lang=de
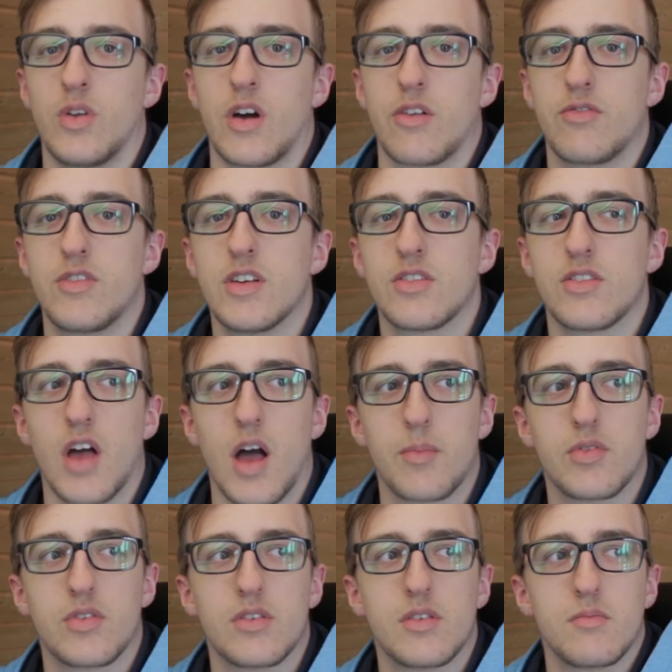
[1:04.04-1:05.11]
nach vier
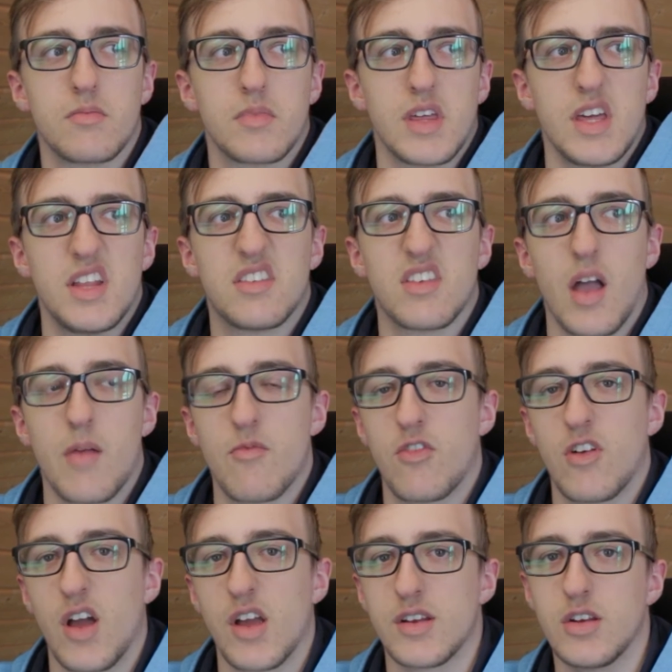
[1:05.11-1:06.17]
Subs geht's einem
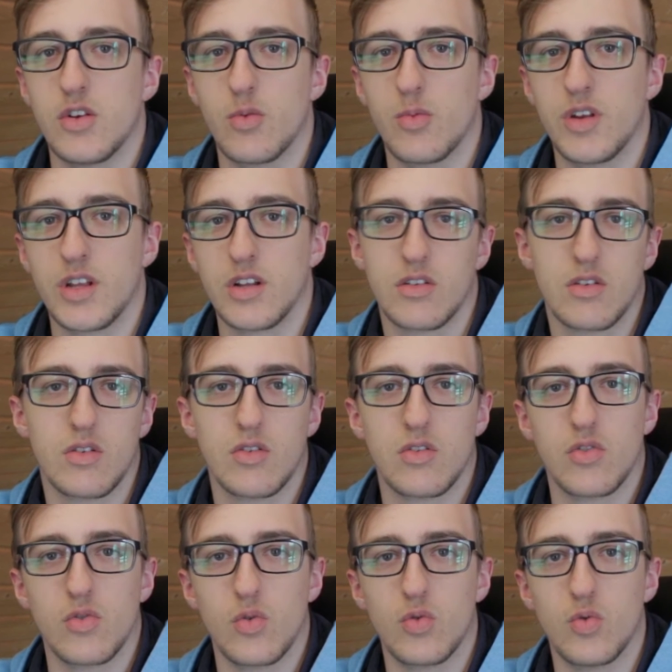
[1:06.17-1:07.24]
vielleicht nicht unbedingt
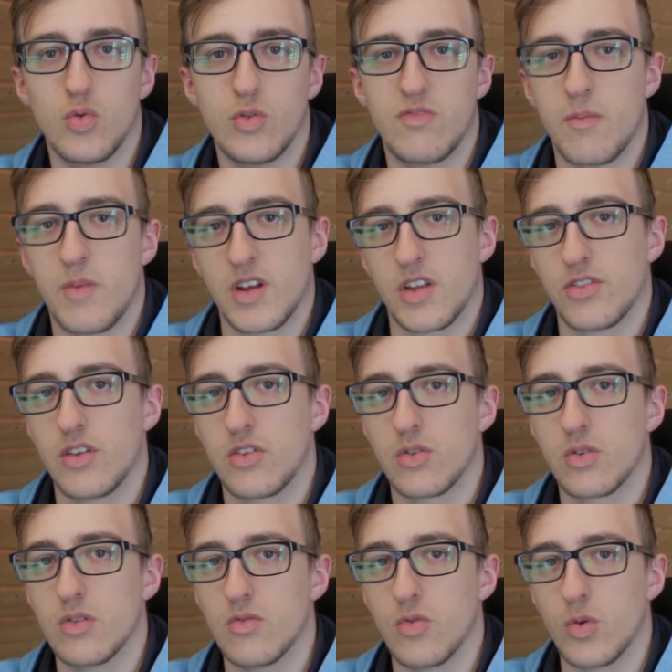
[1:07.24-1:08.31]
so gut, wenn man das nicht
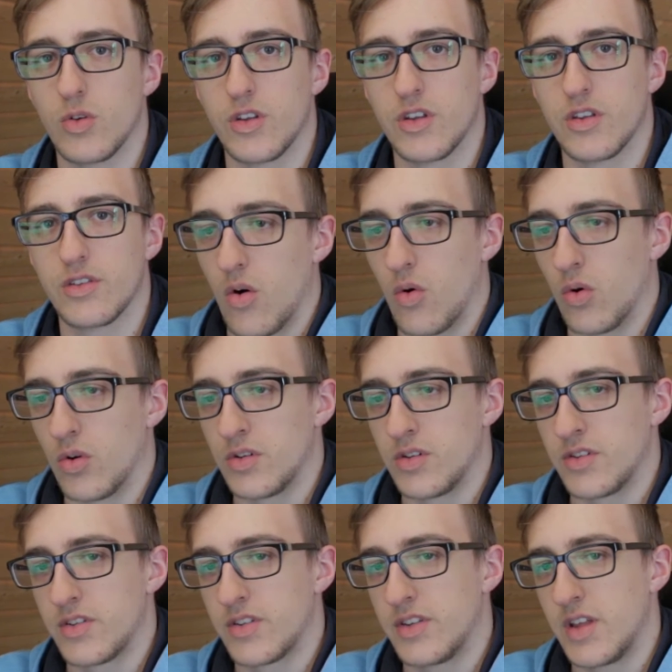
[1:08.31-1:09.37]
so gewohnt ist.
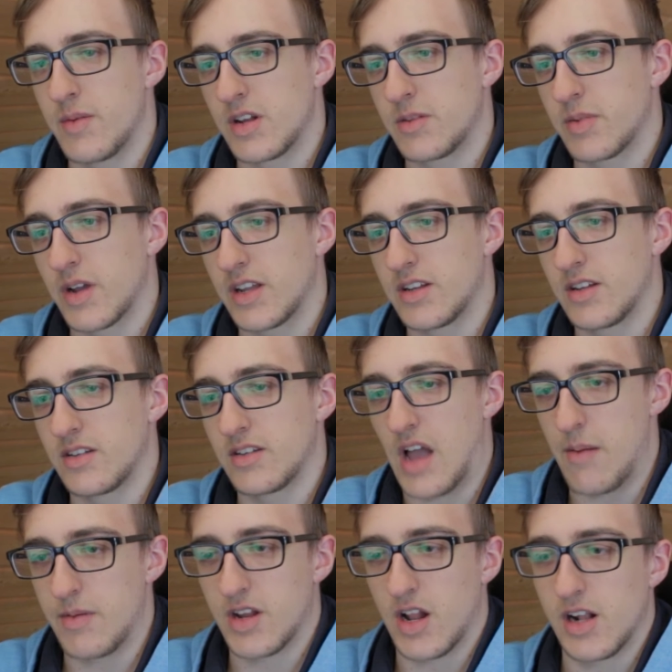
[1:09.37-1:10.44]
Und dementsprechend
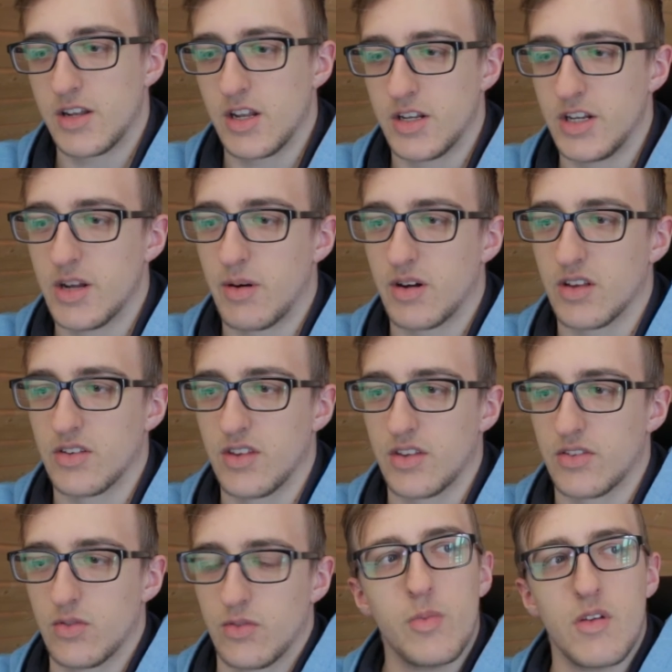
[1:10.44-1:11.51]
habe ich dann halt in der Shisha-Bar
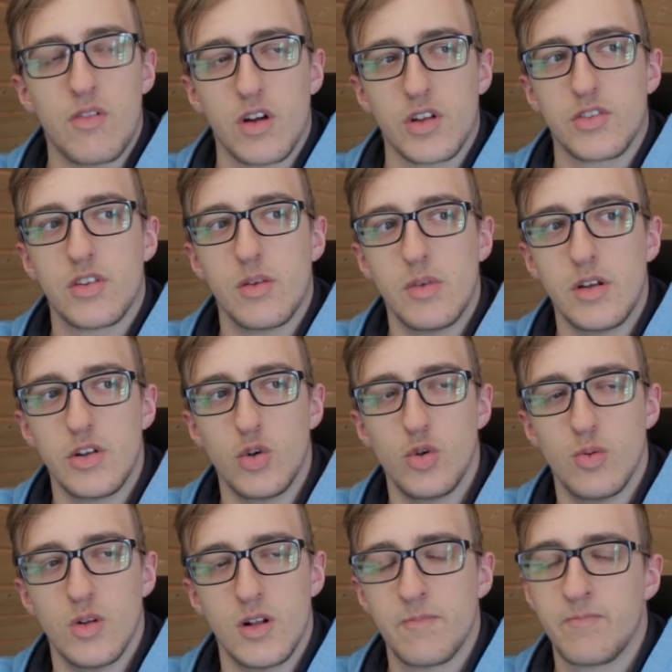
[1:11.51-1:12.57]
gesessen und mir war ziemlich
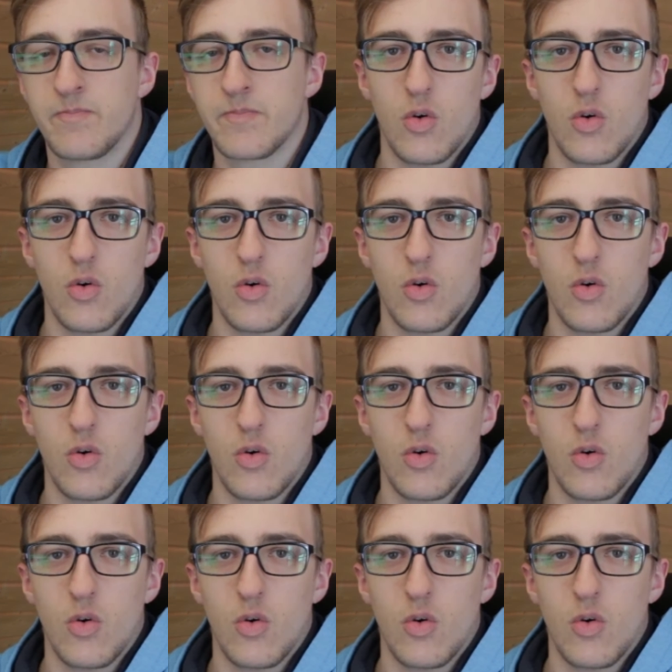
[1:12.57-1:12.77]
übel.